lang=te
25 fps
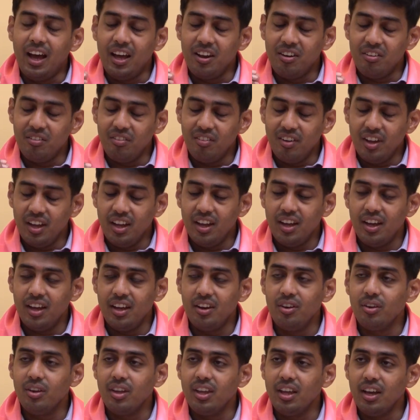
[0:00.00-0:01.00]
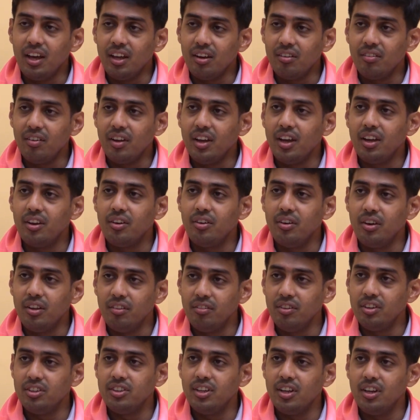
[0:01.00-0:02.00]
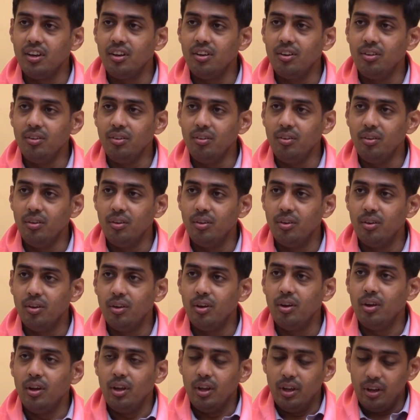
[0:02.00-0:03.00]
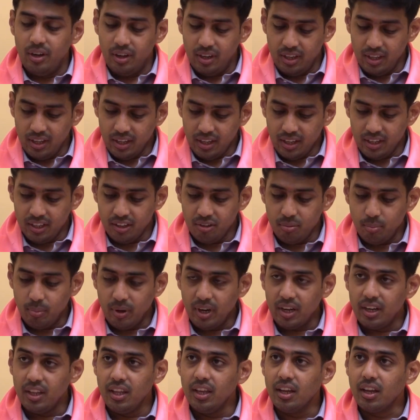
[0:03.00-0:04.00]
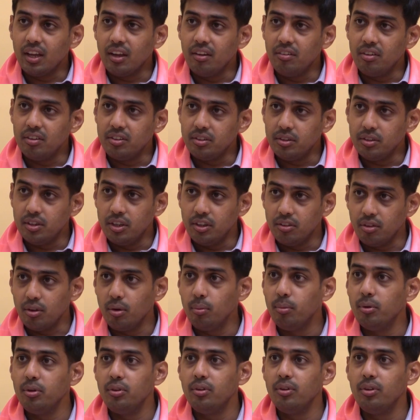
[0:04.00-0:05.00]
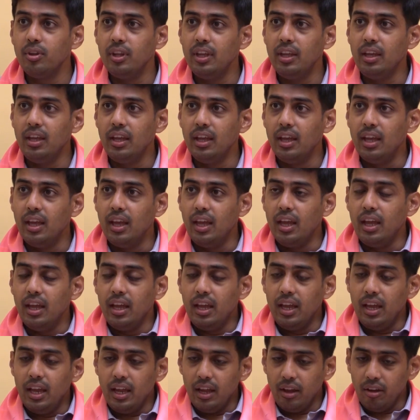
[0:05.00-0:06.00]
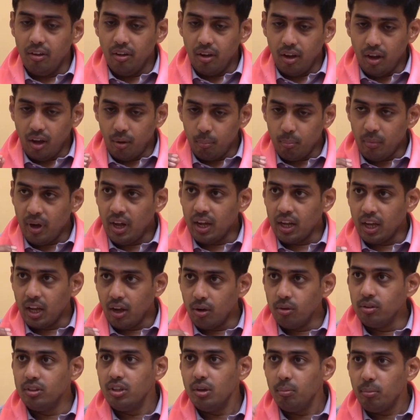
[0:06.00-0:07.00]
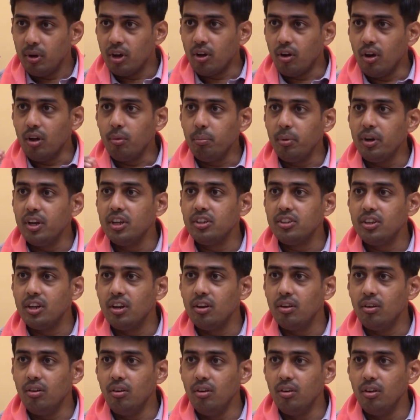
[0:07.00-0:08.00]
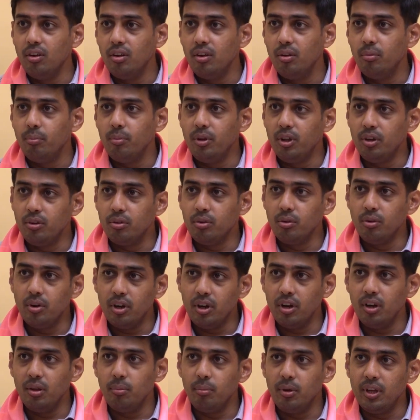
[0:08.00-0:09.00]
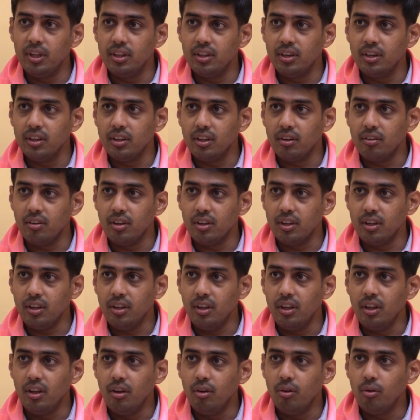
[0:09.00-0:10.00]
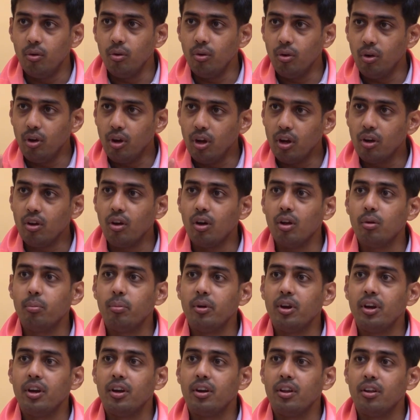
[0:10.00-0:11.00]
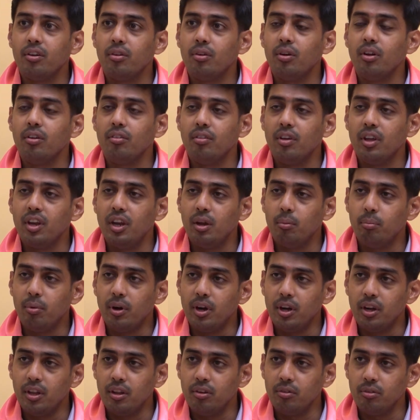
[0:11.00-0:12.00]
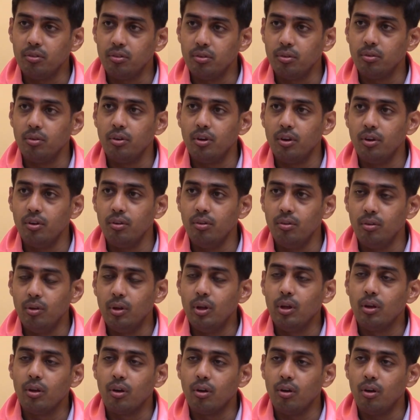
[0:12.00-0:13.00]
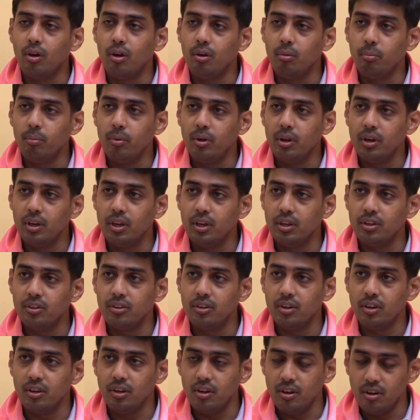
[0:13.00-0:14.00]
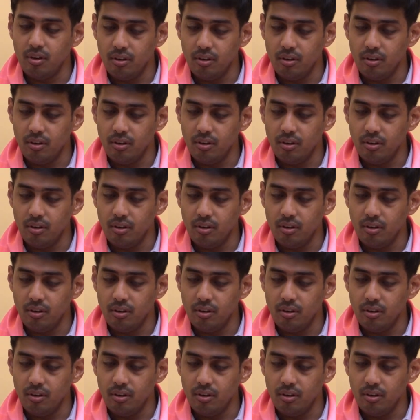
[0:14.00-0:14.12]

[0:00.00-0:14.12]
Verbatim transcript: అరవై ఆరుకి అరవై ఆరు డివిజన్లు టీఆర్ఎస్ పార్టీ కైవచం చేసుకోబోతుంది మా కౌన్సిల్ మా కార్పొరేషన్లో మీరు చూడండి మే థర్డ్ తర్వాత ఒక్క కార్పొరేటర్ కూడా వేరే పార్టీ నుంచి ఉండడు కార్పొరేషన్